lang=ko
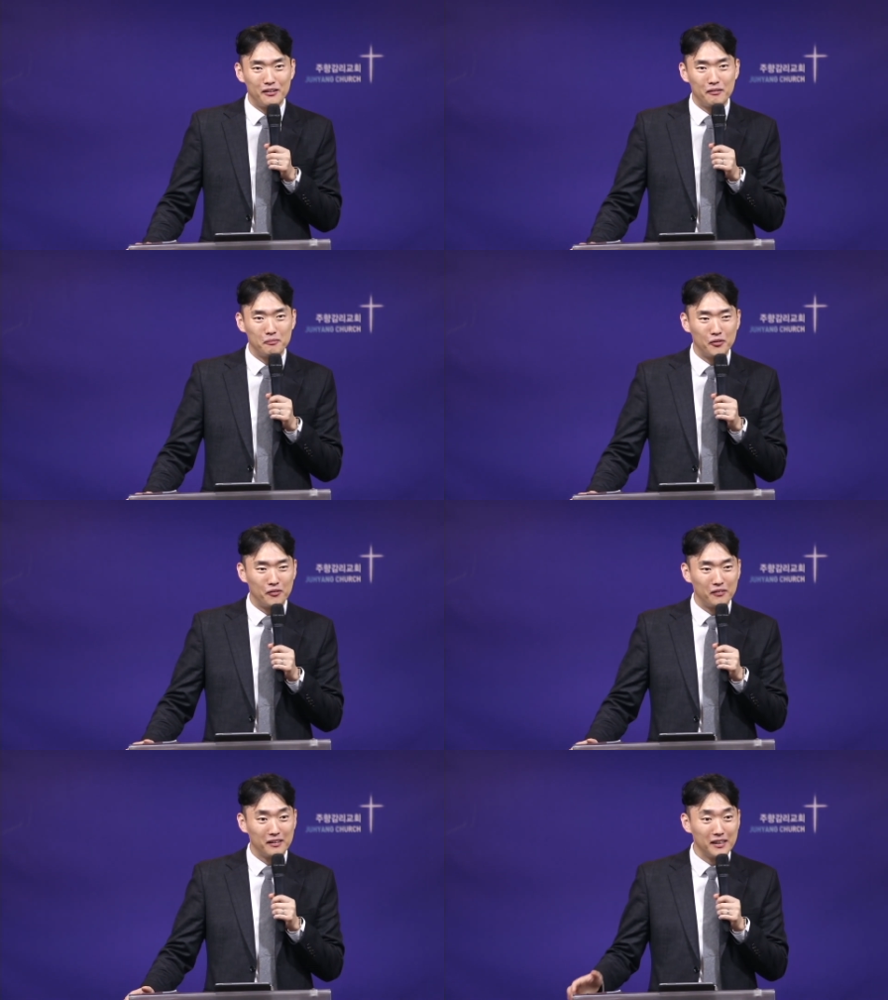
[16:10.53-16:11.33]

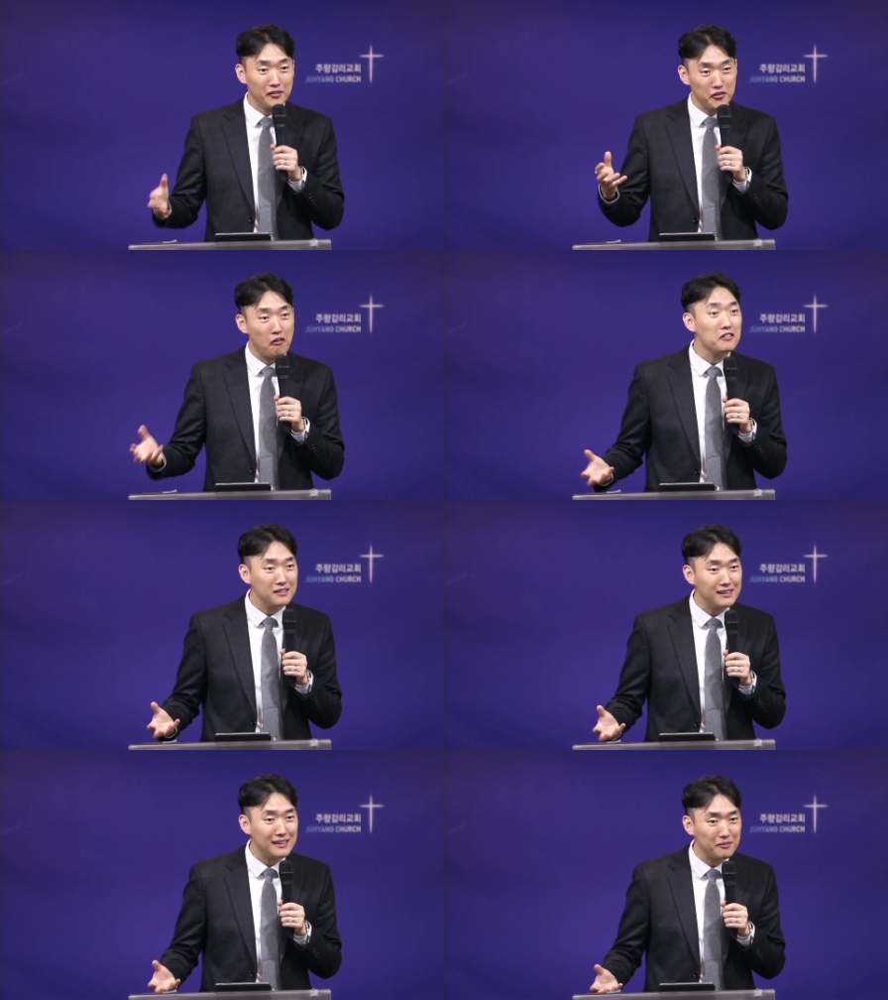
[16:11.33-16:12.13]
뭐, 이런
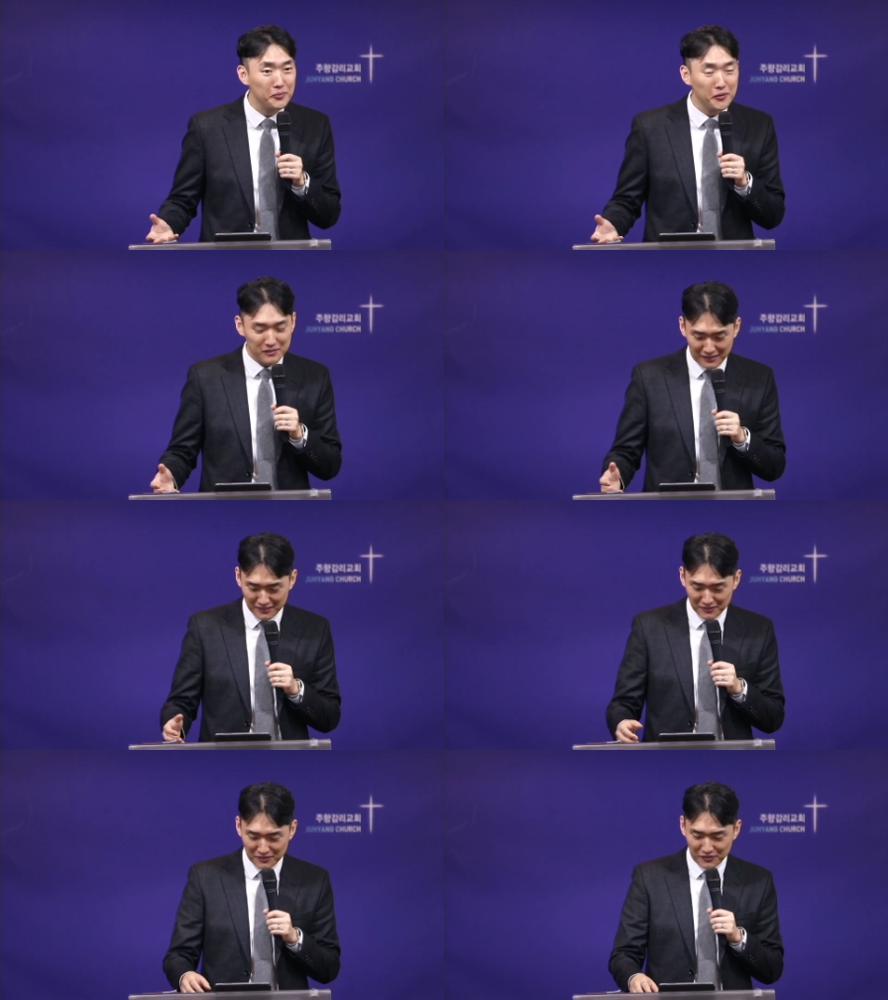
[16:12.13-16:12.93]
영끌이라는 표현을
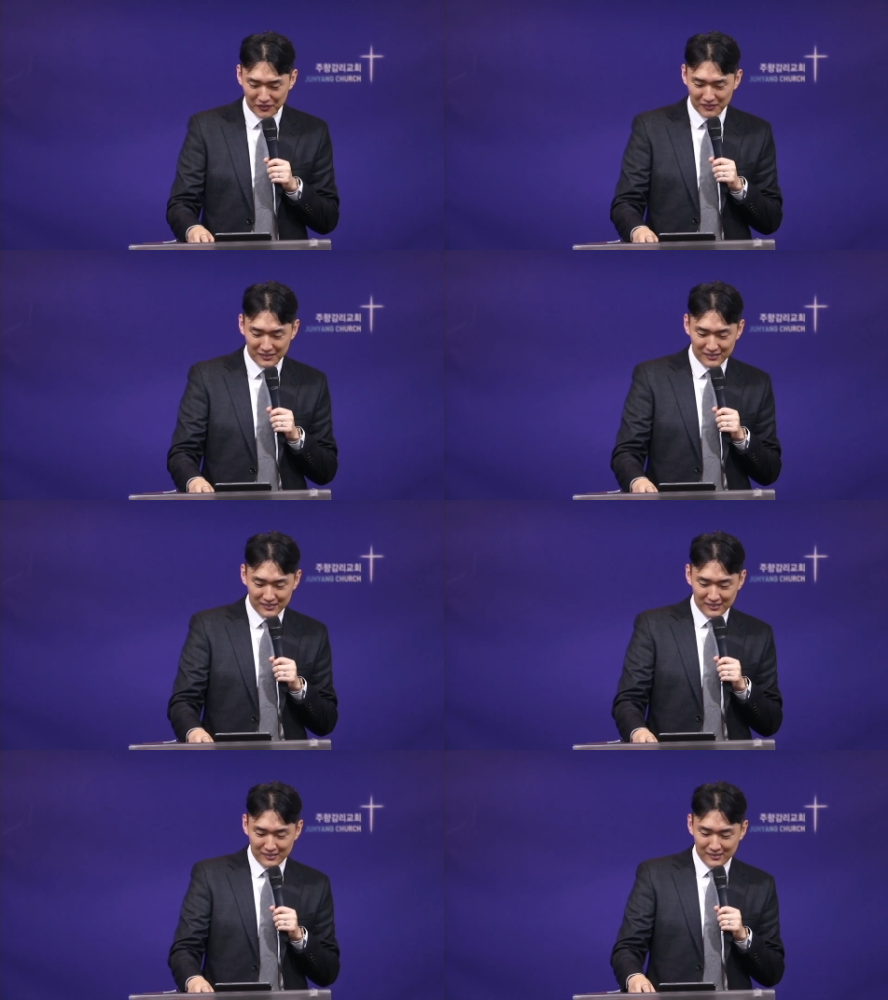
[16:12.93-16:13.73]
하더라고요.
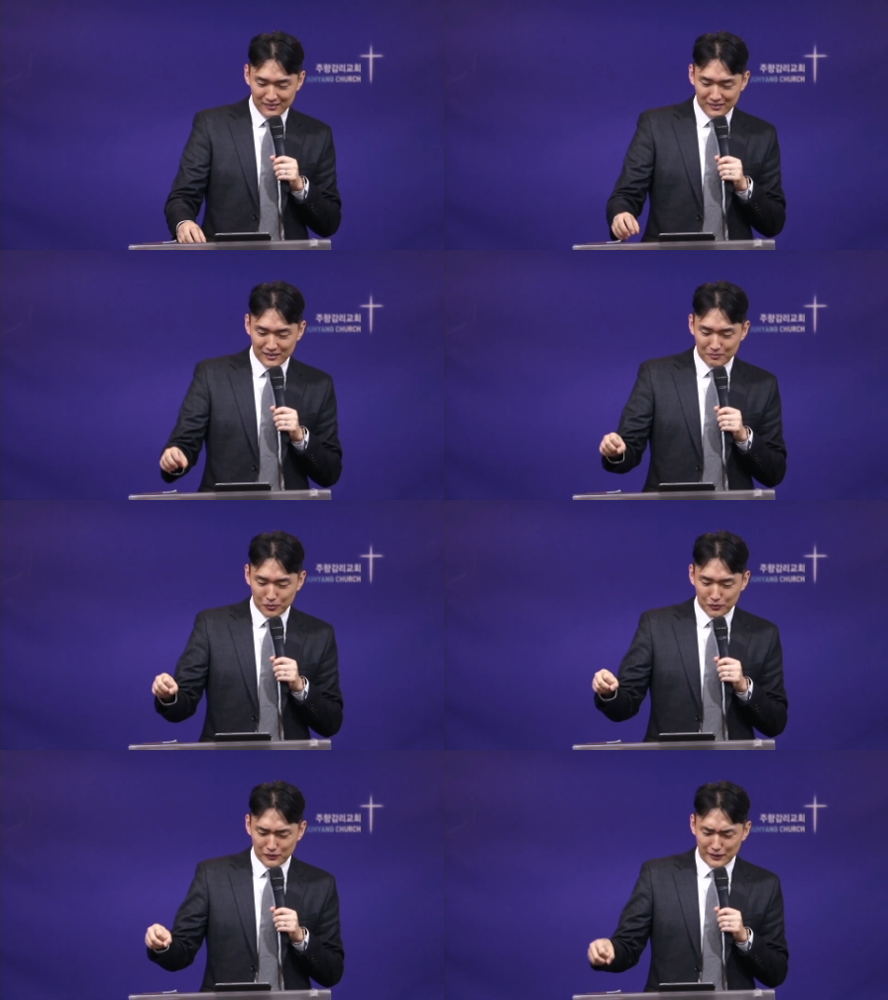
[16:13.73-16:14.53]
그러니까
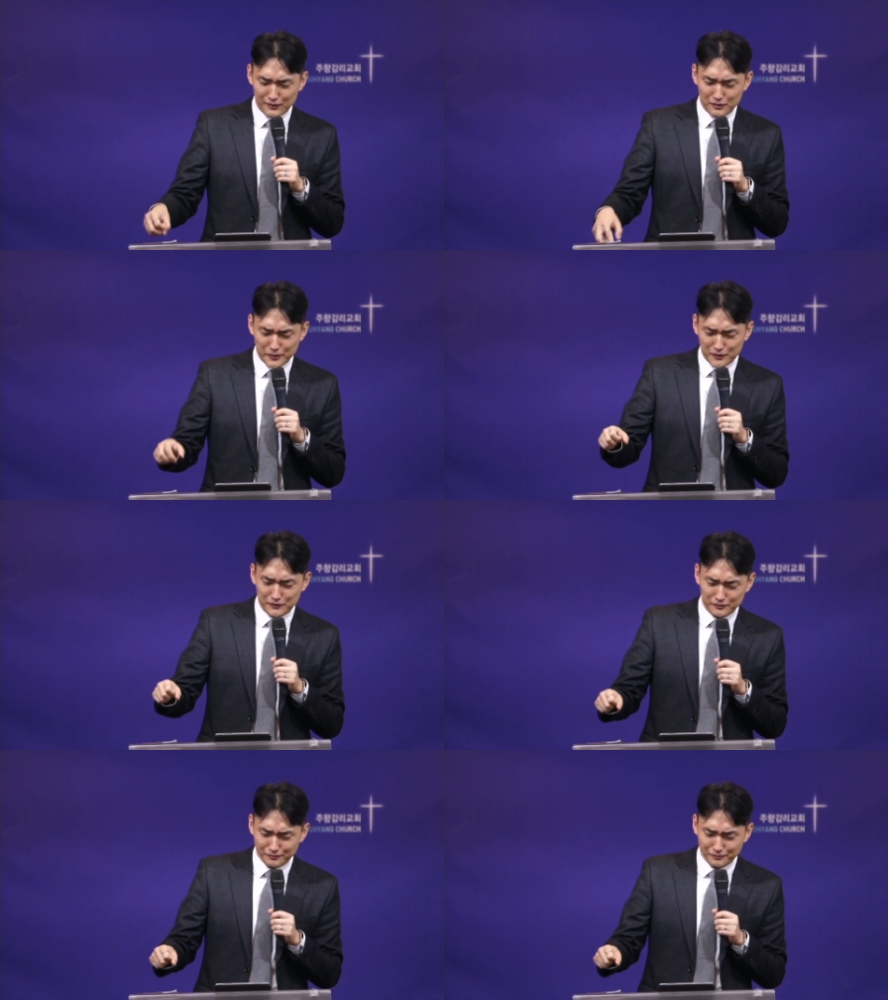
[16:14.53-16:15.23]
뭐, 예를 들면,